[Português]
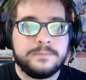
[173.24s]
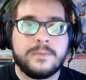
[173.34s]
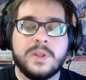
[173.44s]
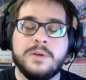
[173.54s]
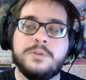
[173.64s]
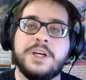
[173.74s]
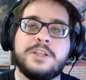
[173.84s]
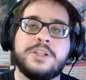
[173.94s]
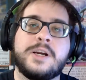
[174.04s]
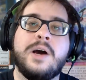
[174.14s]
E o
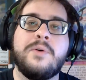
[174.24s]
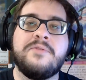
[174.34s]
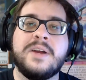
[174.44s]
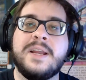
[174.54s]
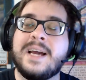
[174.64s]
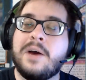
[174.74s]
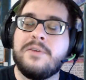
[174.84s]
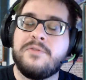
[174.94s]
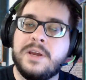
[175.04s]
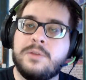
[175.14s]
Jack Jackal ele vai negar o
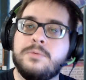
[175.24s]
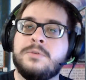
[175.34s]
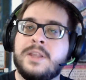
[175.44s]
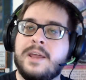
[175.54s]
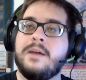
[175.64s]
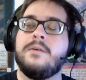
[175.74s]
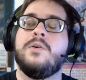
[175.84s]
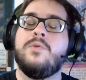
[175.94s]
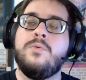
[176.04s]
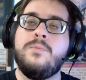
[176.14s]
efeito de
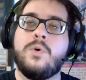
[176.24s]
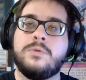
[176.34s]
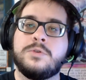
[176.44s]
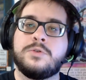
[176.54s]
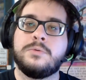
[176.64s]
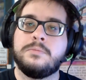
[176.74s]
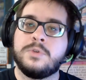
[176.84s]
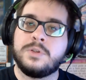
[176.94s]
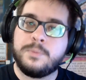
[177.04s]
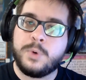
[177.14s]
um monstro
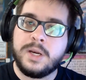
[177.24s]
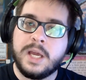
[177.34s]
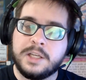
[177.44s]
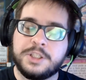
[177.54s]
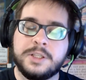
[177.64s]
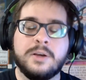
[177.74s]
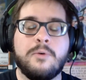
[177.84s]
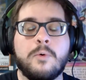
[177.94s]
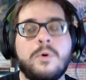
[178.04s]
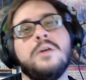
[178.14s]
do seu oponente. Então,
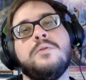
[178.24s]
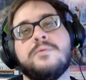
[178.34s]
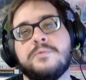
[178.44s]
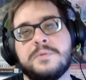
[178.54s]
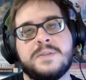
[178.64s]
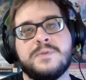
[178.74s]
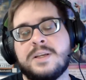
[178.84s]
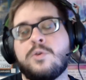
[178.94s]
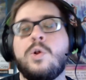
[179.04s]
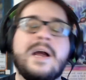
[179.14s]
quando se
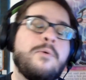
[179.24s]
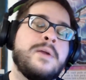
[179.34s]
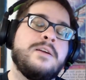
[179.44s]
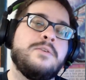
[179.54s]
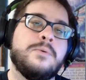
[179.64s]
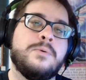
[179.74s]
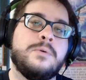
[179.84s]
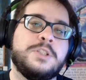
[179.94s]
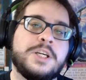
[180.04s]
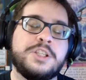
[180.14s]
você colocar o, King,
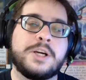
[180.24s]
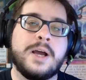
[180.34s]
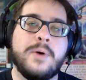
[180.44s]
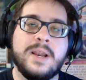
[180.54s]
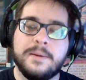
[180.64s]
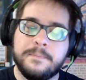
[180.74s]
o Jack Jackal ali,